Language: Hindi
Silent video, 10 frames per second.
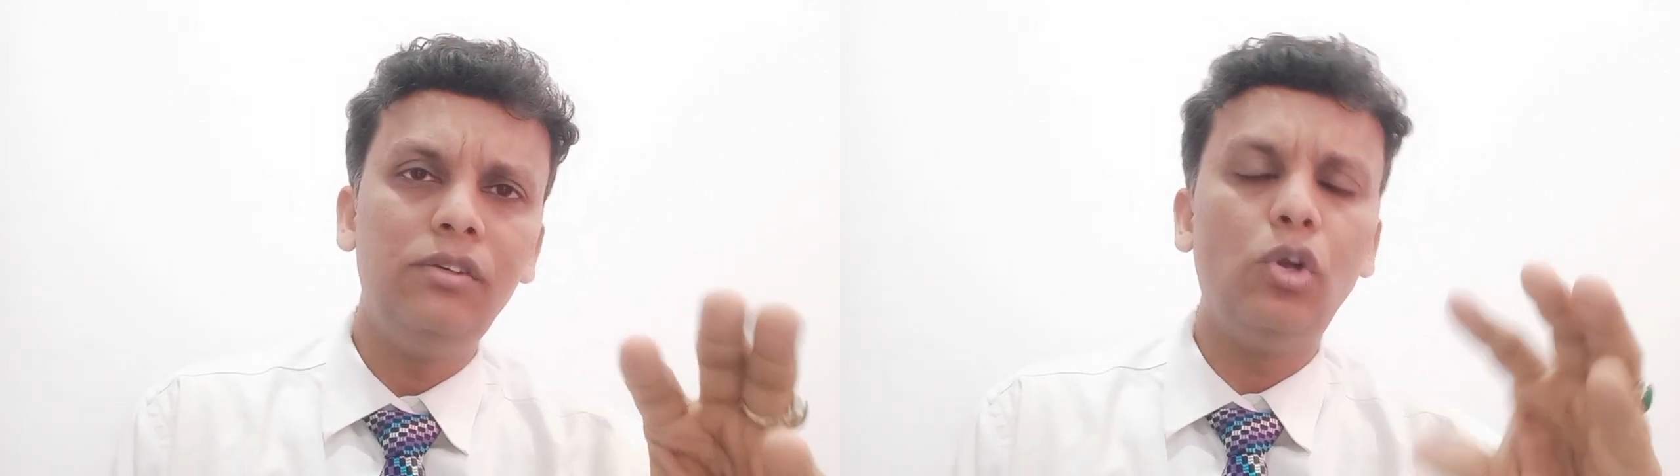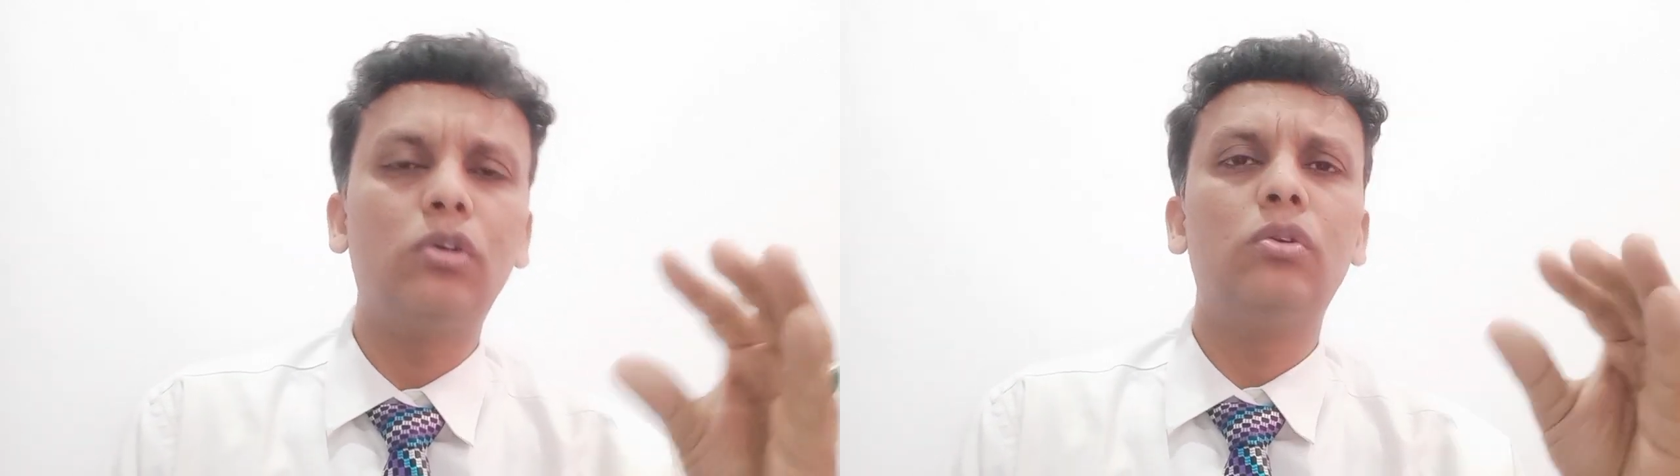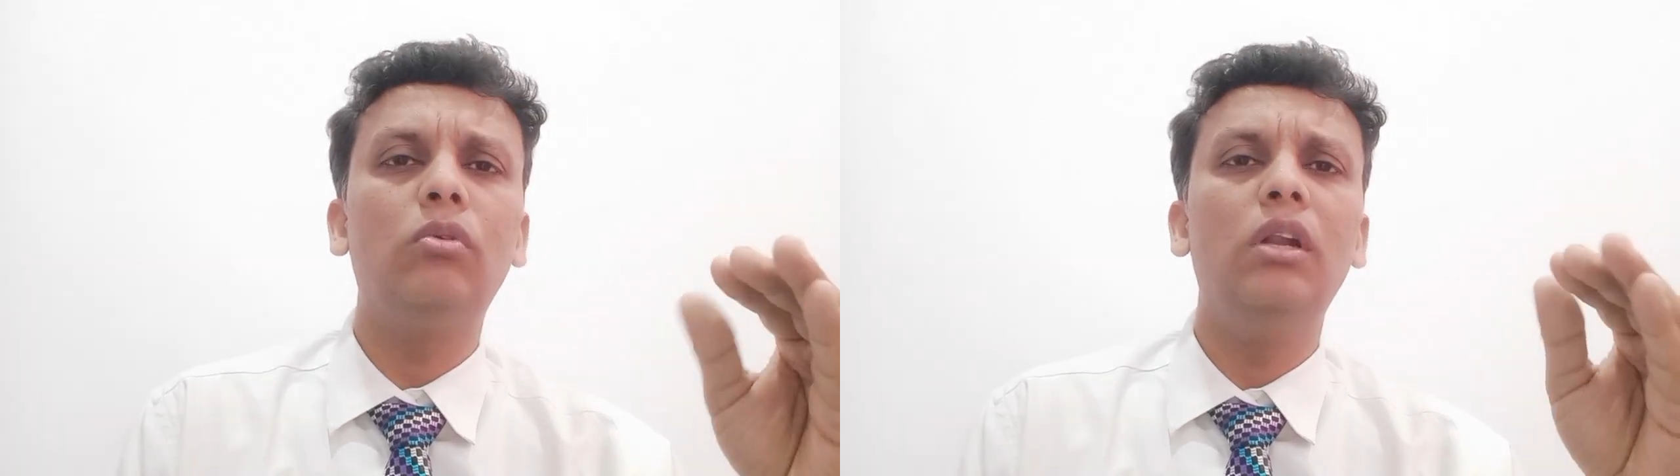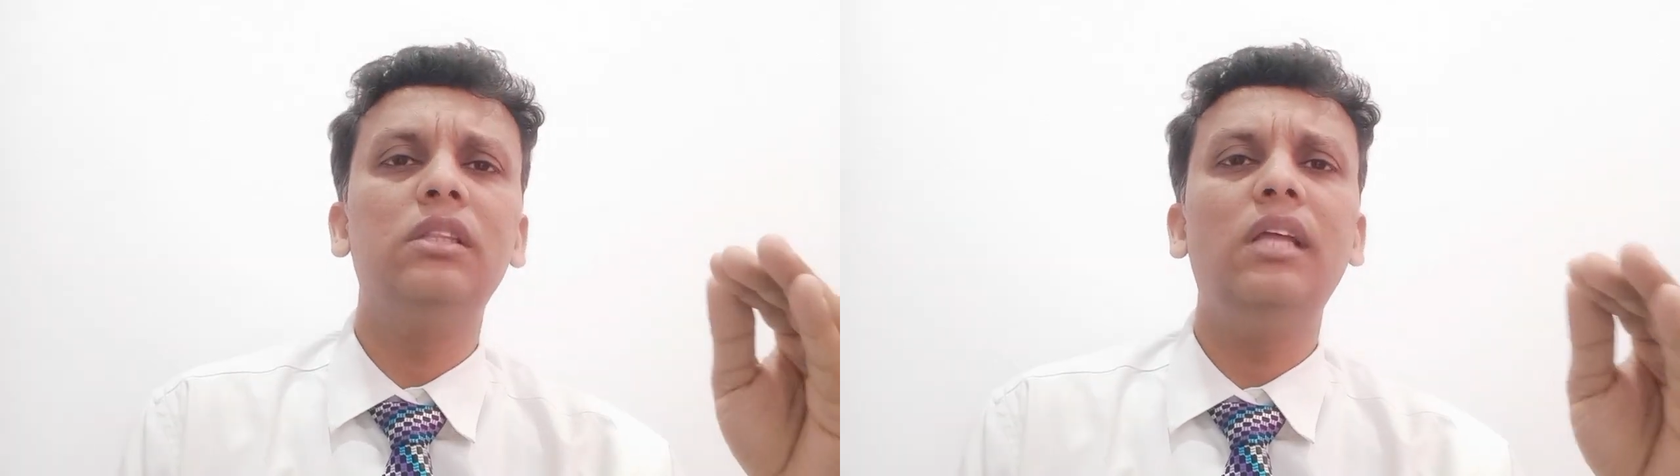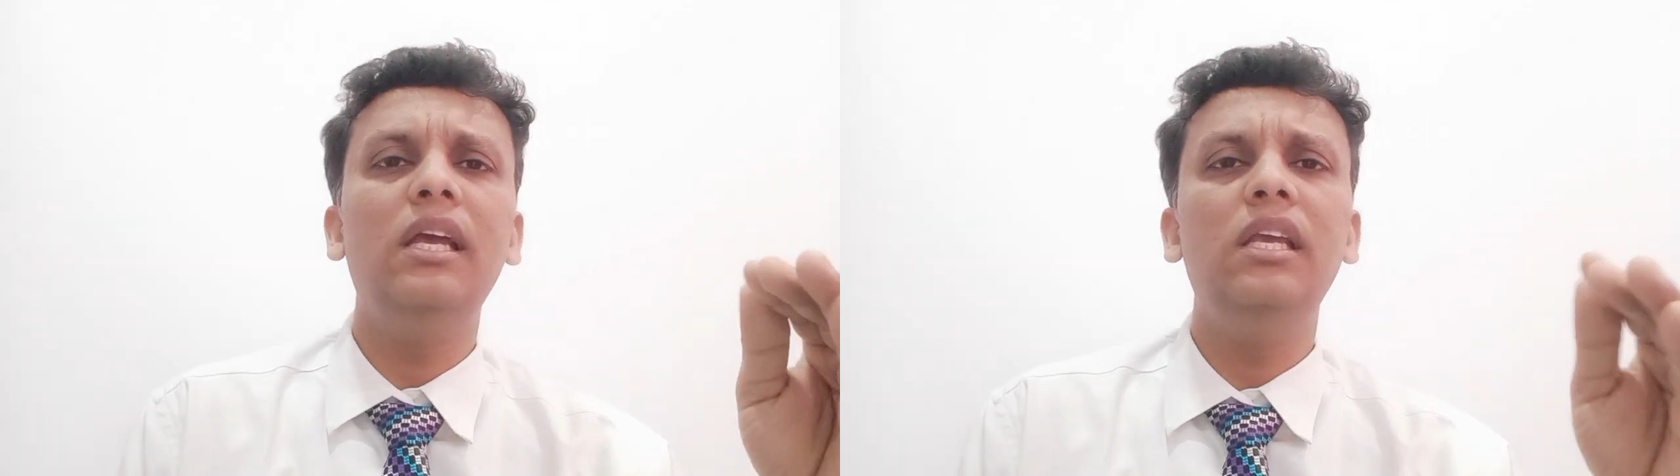डॉक्टर को
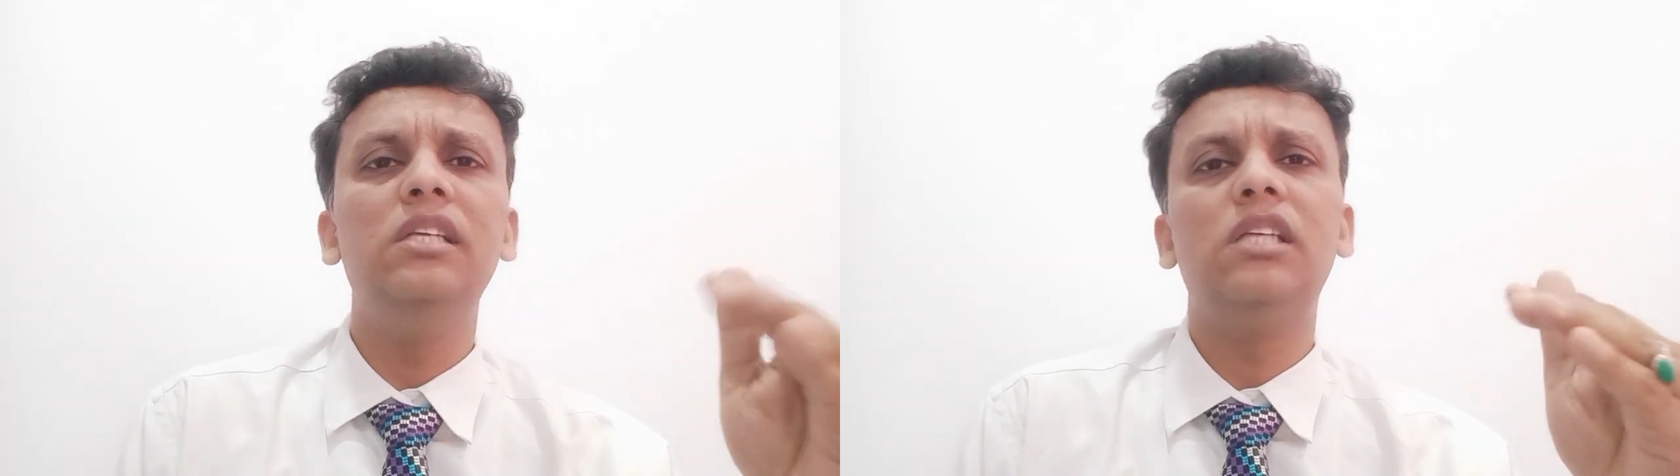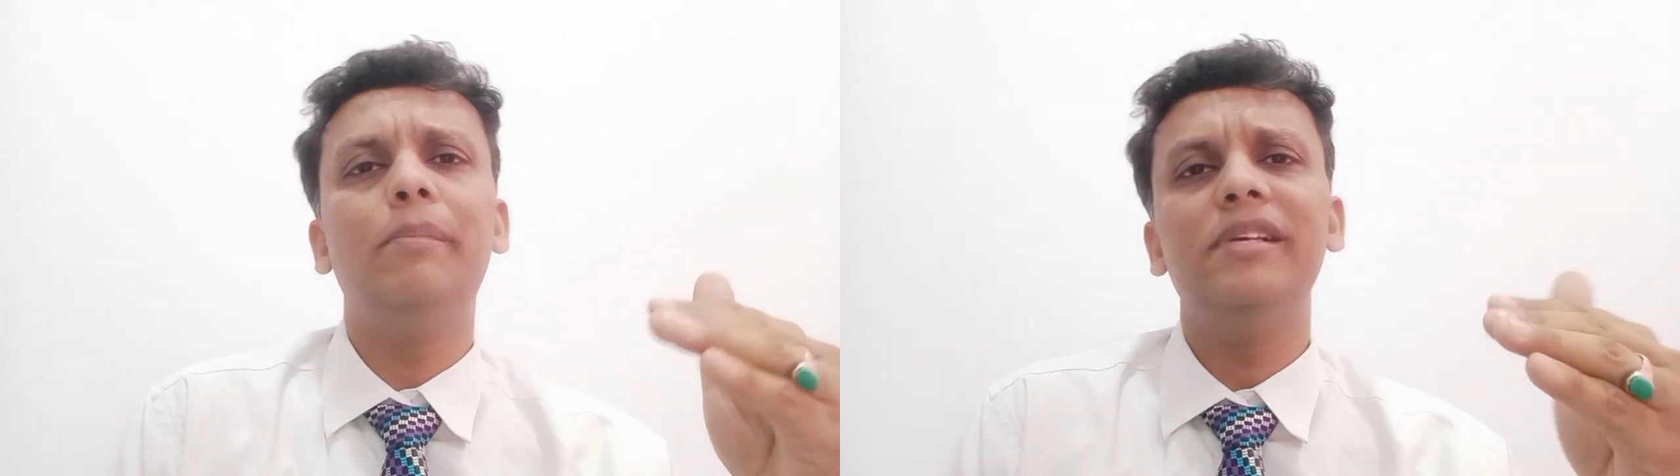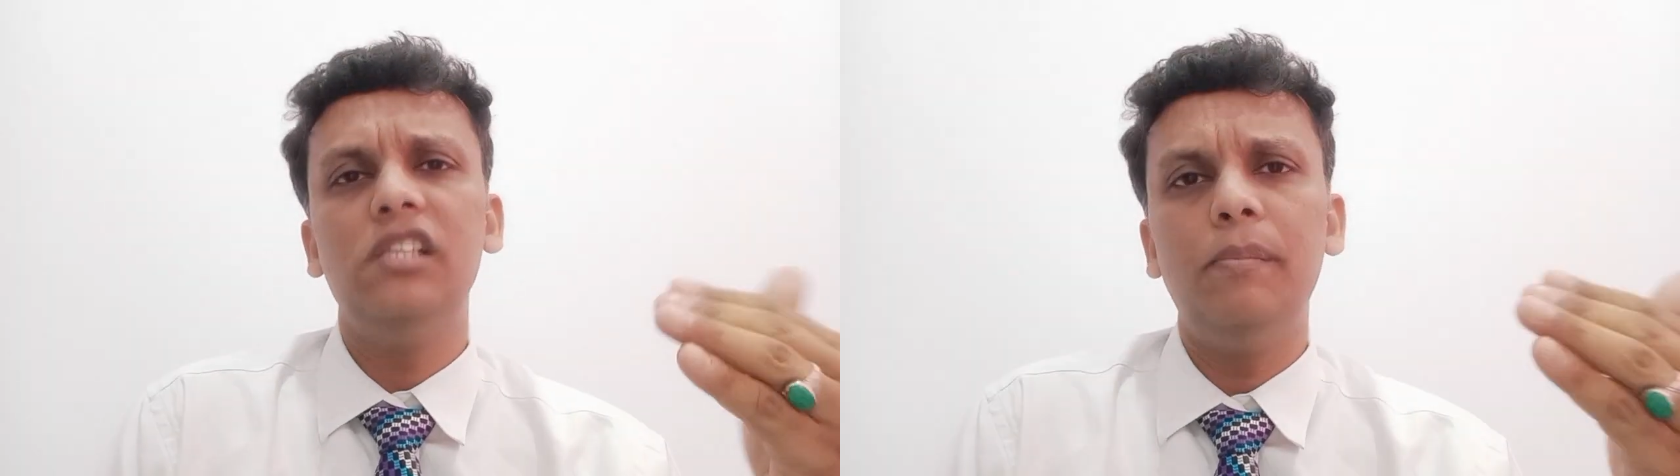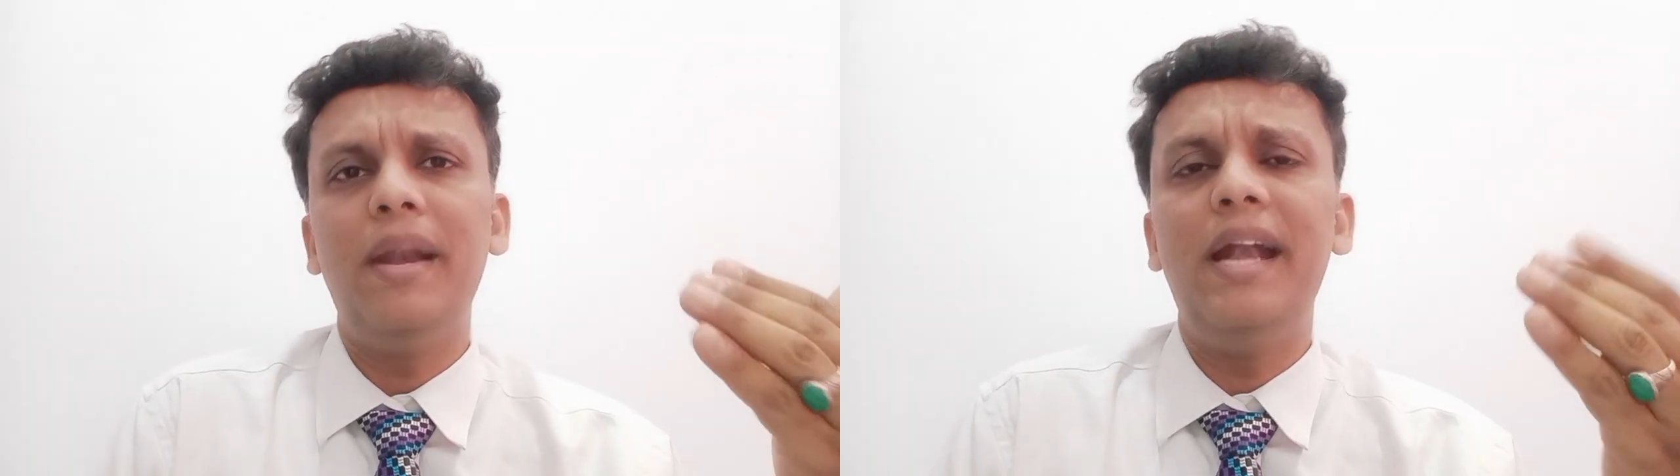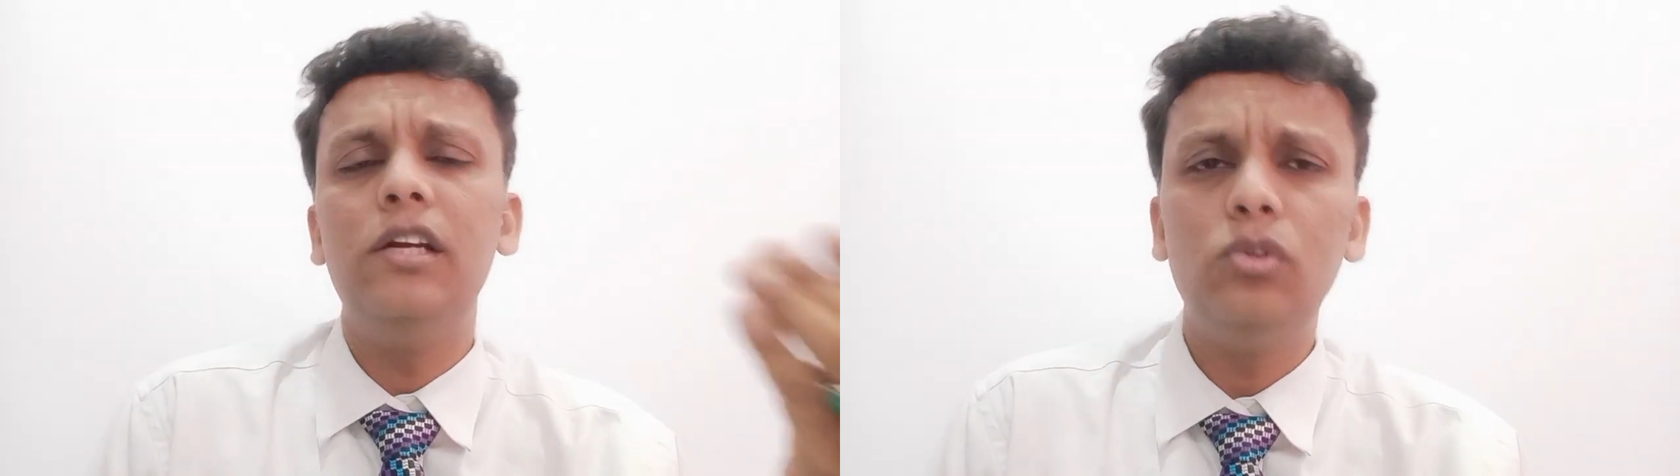लगता है कि इसके पास ये
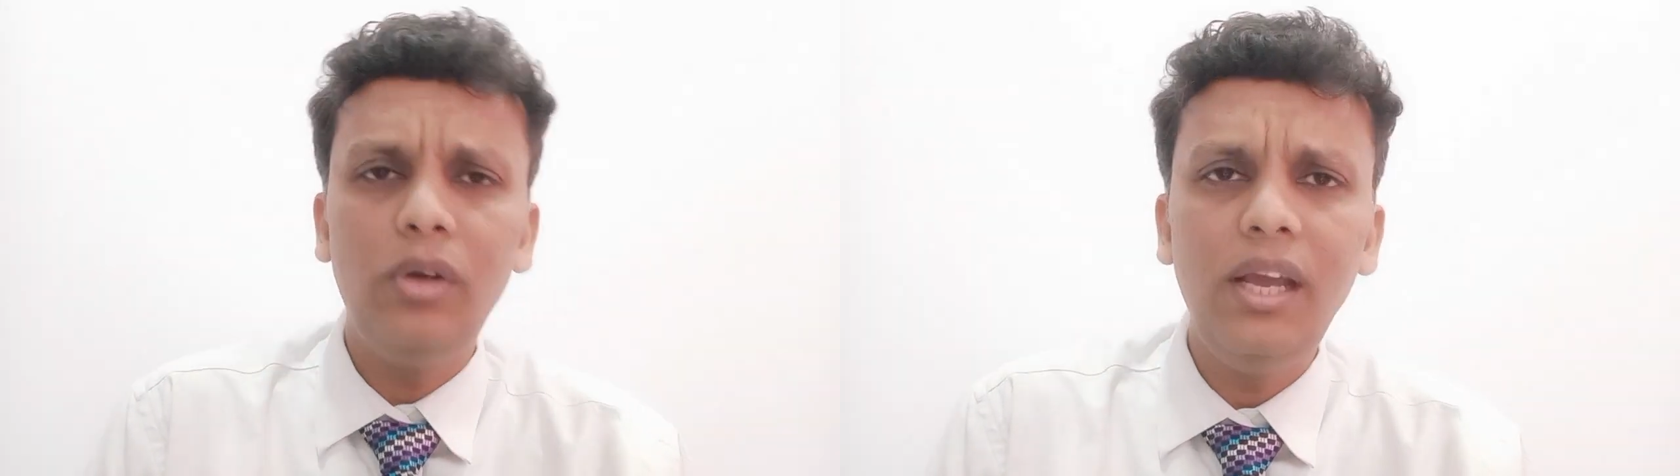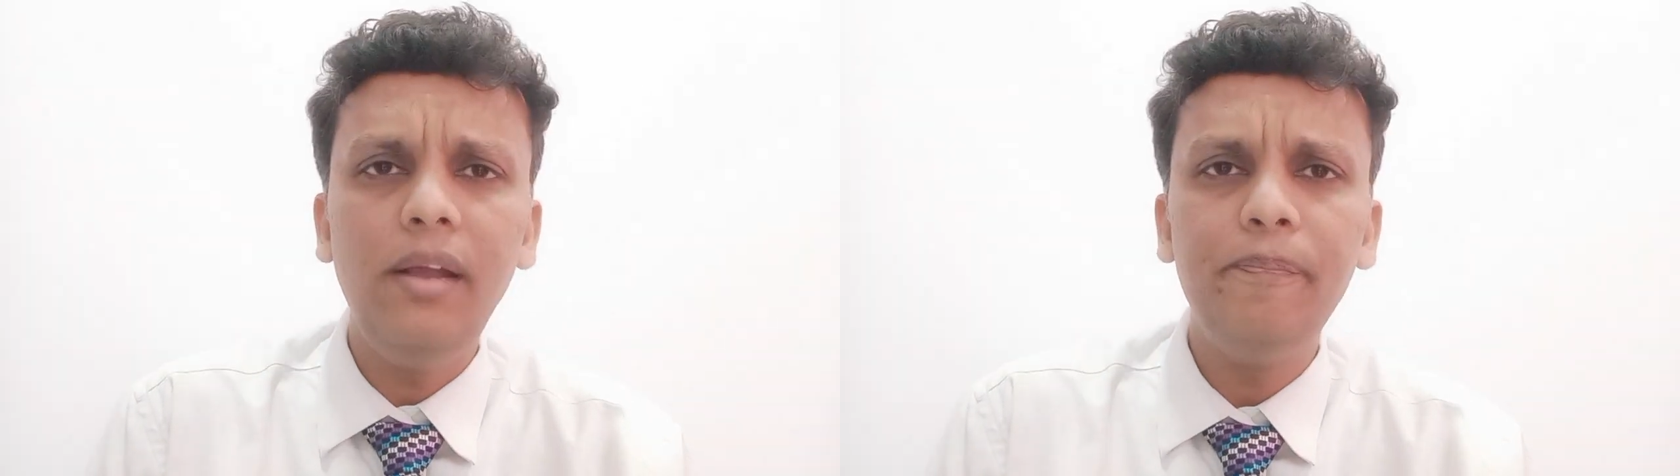ब्रांड तो है